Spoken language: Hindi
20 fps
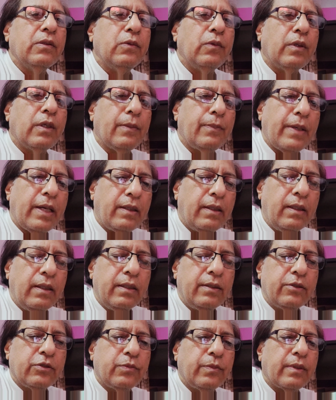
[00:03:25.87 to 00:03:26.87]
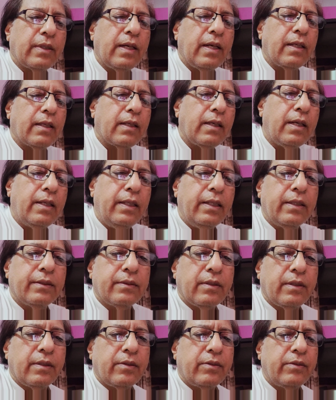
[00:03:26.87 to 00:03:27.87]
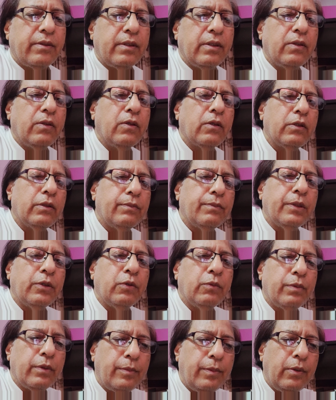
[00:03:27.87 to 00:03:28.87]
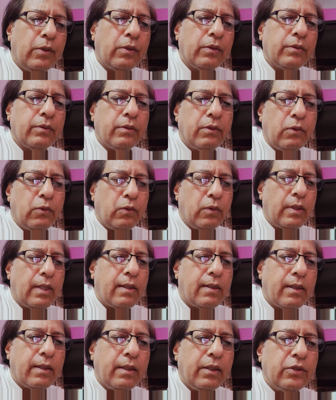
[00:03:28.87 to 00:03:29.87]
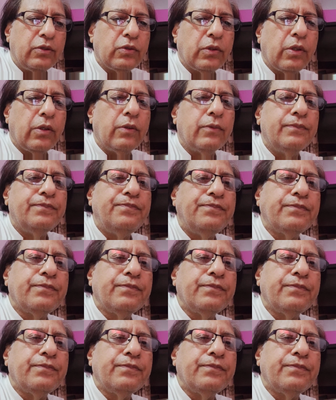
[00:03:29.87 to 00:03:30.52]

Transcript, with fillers: उनका पैनल है जिसमें कार्यकारिणी के सदस्य हैं और पदों पर भी लोग लड़ रहे हैं चुनाव